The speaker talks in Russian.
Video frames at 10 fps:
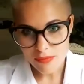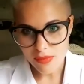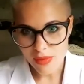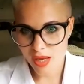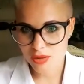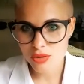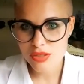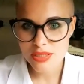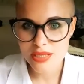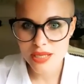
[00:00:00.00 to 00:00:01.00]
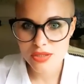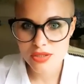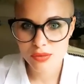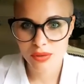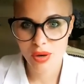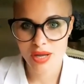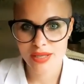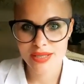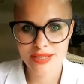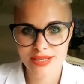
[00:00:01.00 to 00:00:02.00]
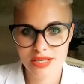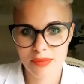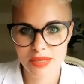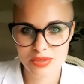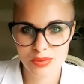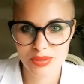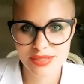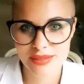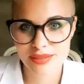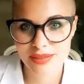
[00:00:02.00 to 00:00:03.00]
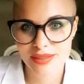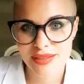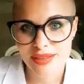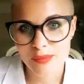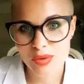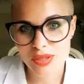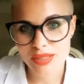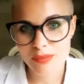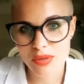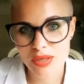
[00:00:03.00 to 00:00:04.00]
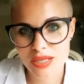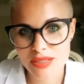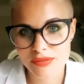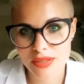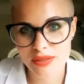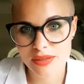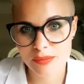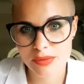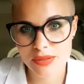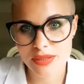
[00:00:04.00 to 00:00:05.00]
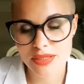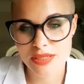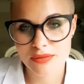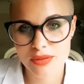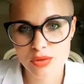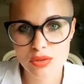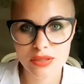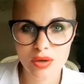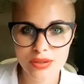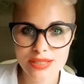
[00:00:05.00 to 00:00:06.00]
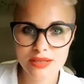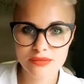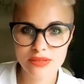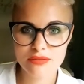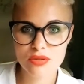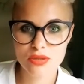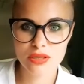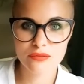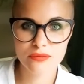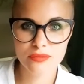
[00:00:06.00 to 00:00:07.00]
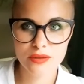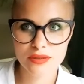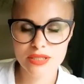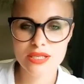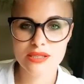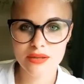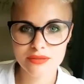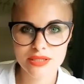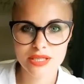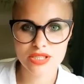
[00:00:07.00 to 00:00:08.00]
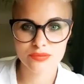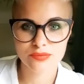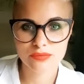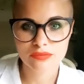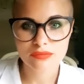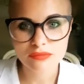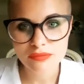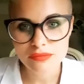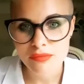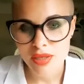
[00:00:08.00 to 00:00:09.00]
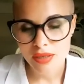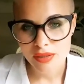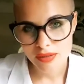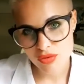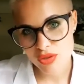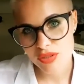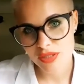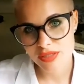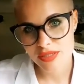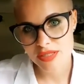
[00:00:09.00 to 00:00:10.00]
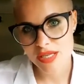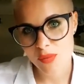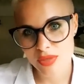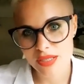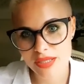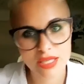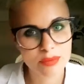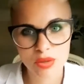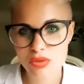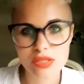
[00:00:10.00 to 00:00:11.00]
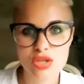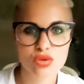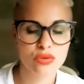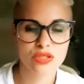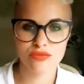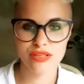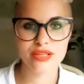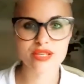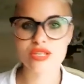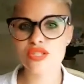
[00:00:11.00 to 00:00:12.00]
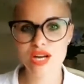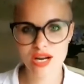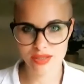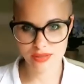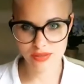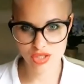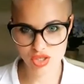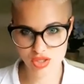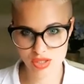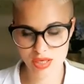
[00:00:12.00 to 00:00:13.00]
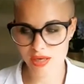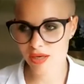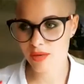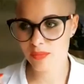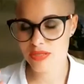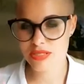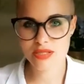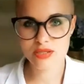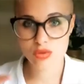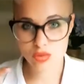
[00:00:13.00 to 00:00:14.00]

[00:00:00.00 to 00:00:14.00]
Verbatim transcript: А кто сказал, что... О, Ирочка проснулась. Много не бухай, завтра надо быть красивой. Тетя, а у нас завтра во сколько? В три, да, встреча? Девчонки, на самом деле, я не могу сказать, что у нас с Валерой идеальные отношения. А последний